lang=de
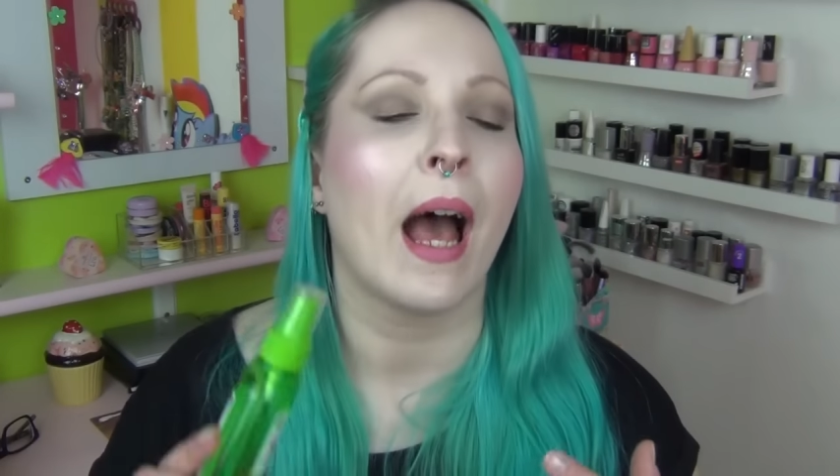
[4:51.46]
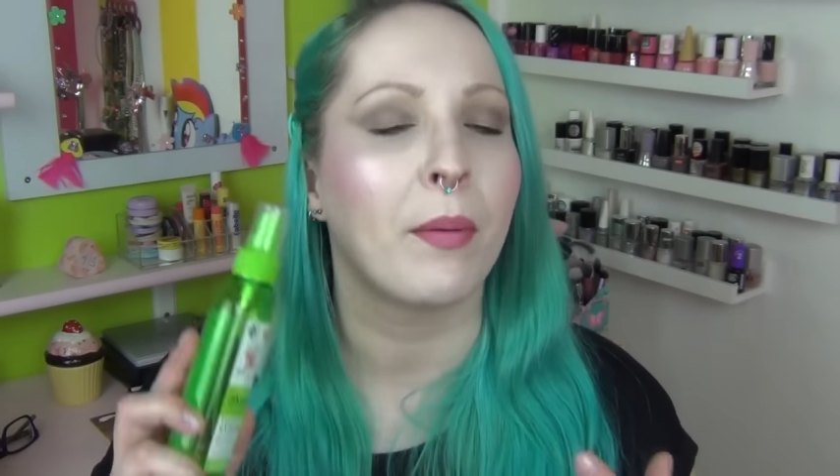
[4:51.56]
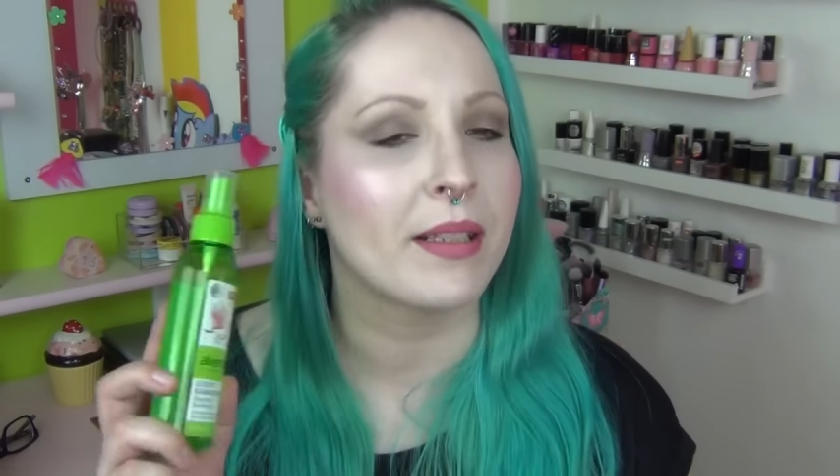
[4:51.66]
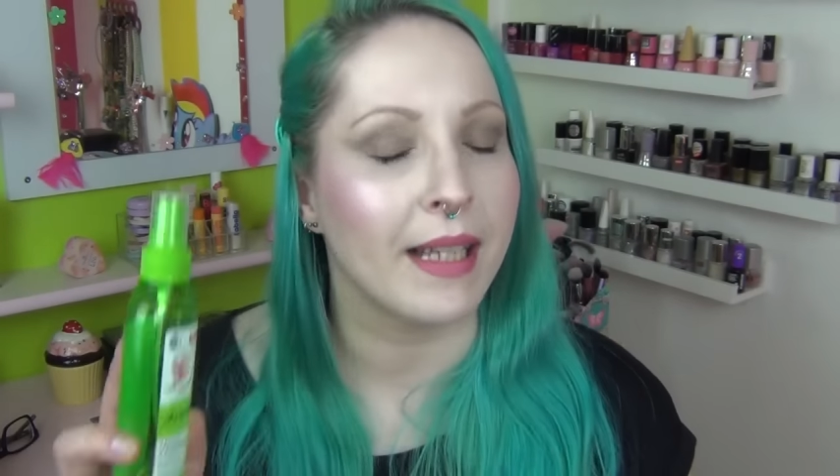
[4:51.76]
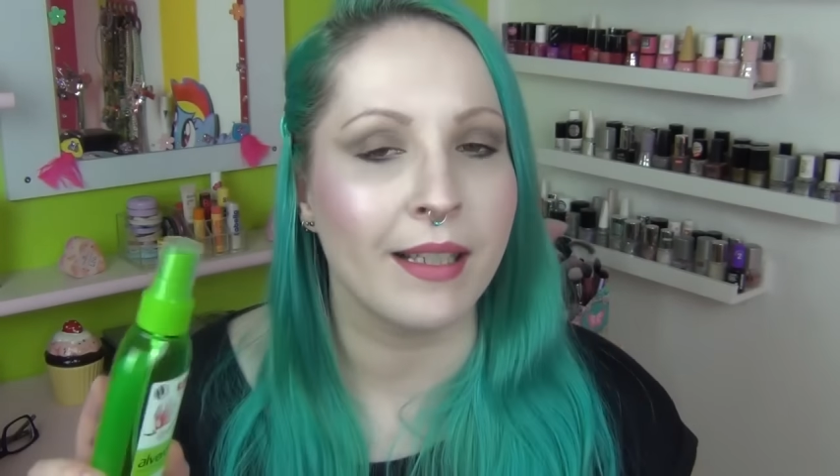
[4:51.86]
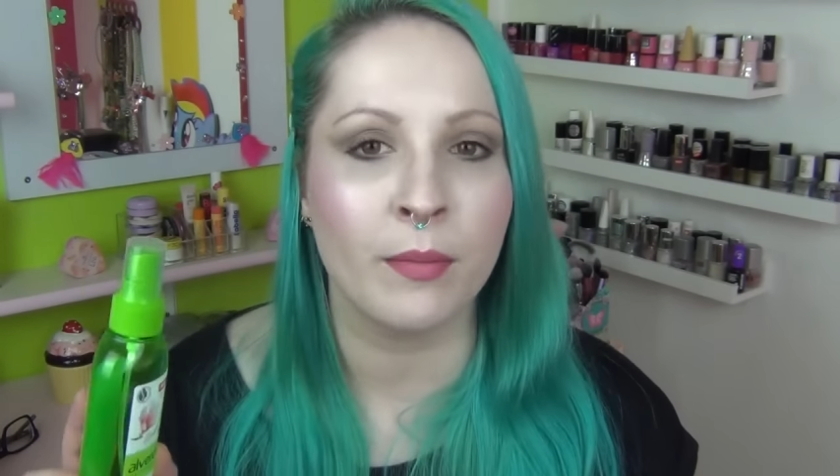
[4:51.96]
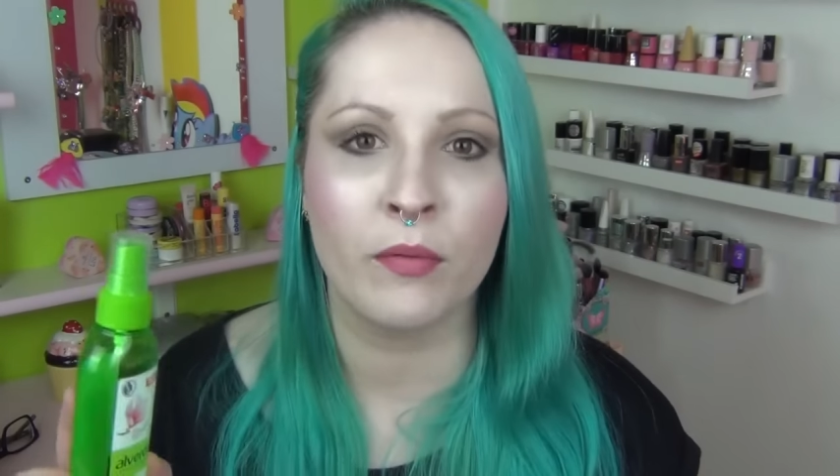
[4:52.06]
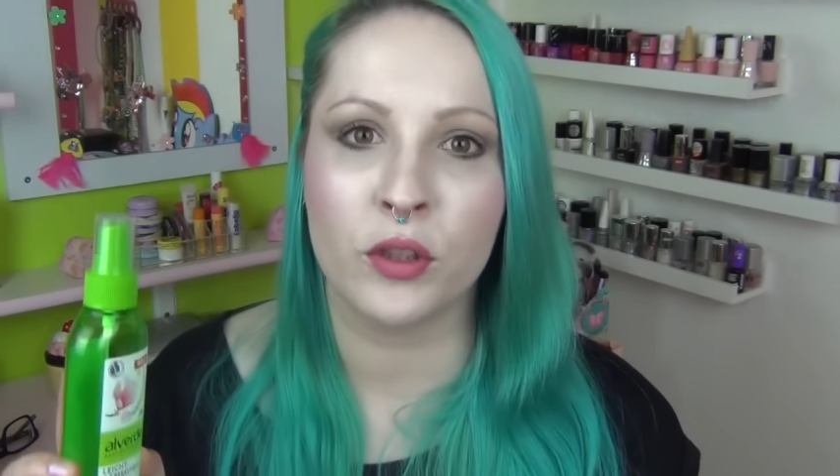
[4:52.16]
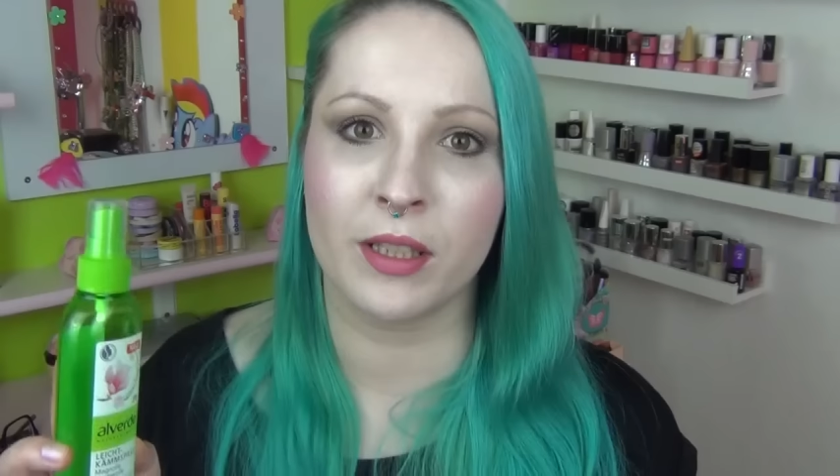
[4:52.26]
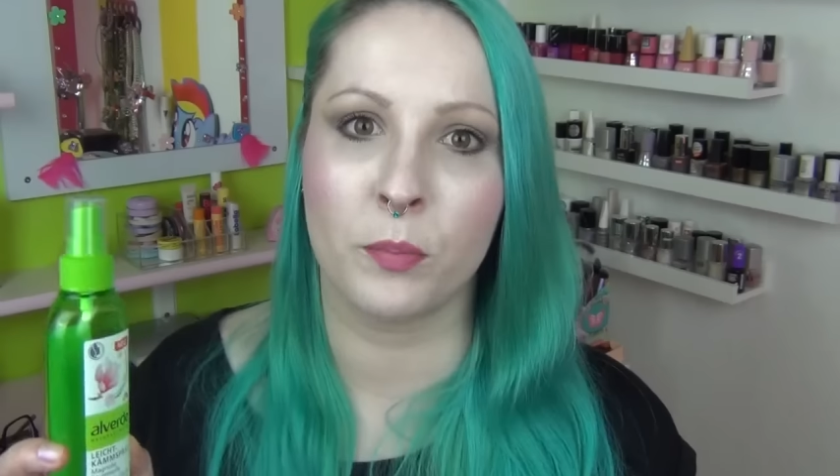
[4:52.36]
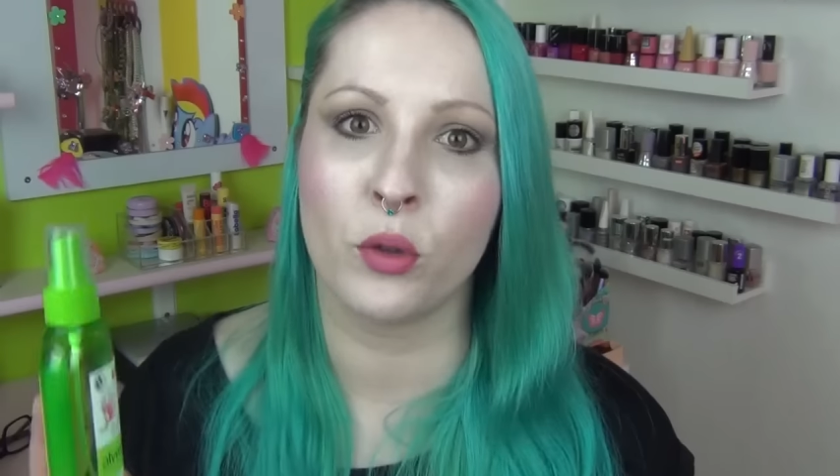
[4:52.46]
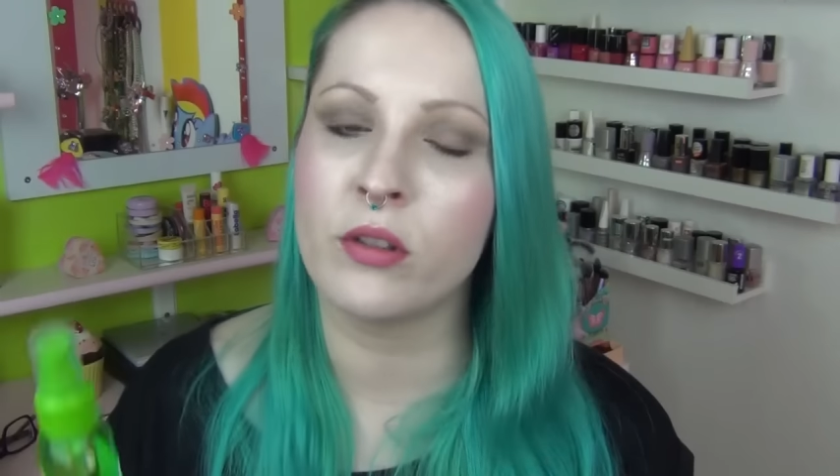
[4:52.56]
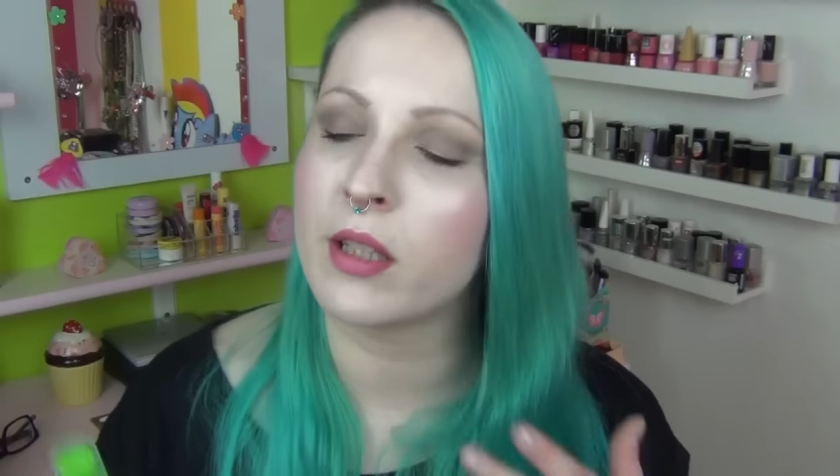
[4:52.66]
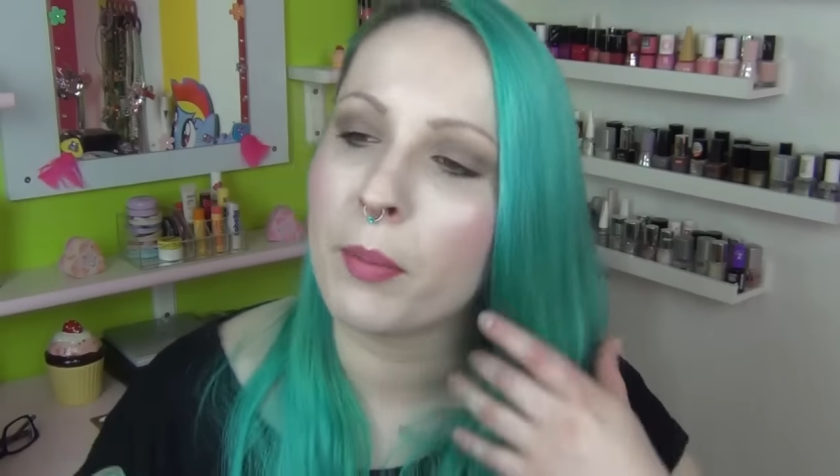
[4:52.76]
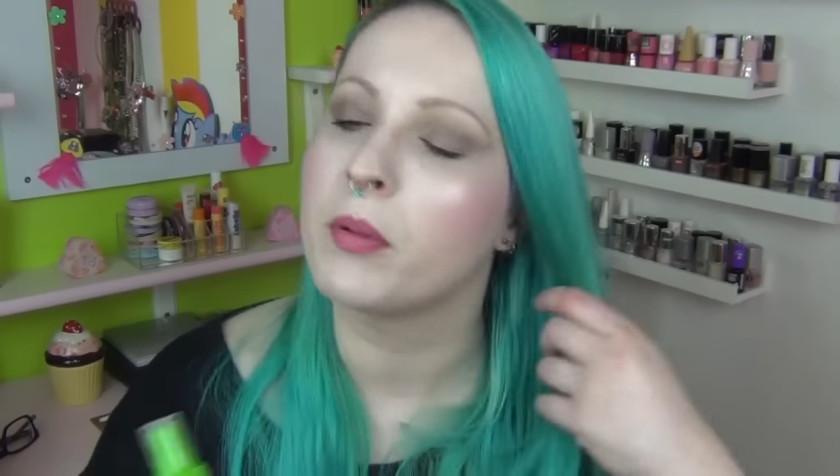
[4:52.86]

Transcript: Aber das erste Mal, wo ich das benutzt habe,